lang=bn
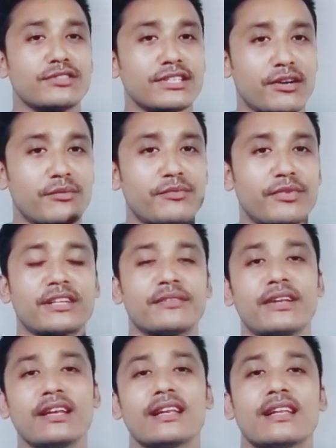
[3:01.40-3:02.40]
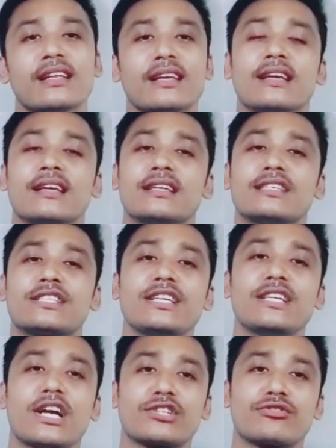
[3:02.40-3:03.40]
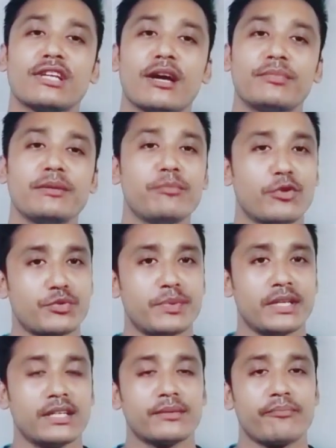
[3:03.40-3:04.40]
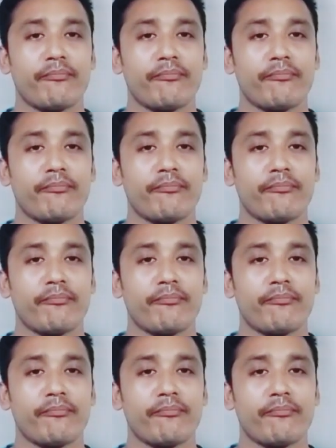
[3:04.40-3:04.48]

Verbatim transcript: আসনটি কমফোর্টেবল সেই আসনে আপনি বসবেন